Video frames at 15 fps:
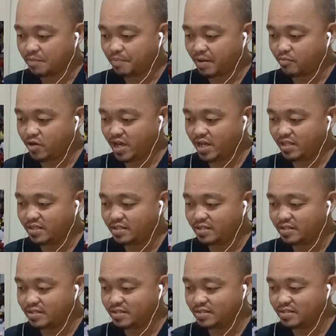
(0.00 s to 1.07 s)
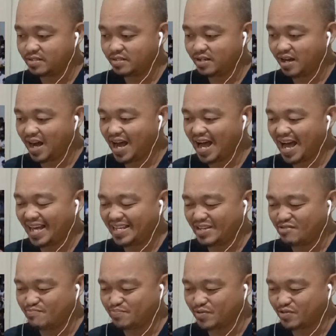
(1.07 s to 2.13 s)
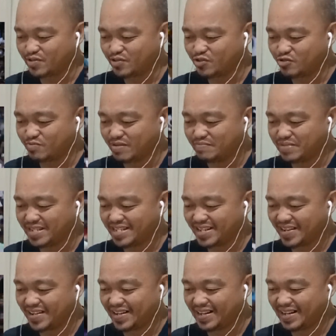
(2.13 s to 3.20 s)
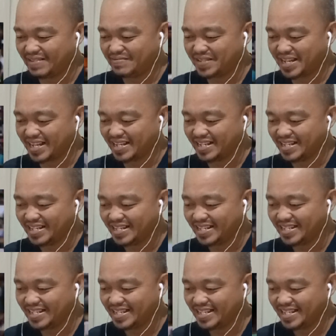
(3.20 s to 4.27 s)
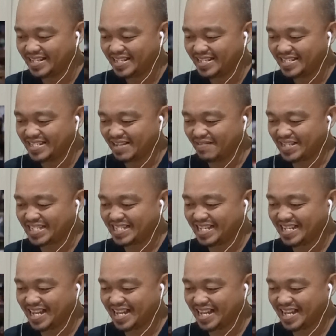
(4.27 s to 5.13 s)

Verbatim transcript: Salpak mo yan. Ay, import yung sumabay. Grabe ka. Labas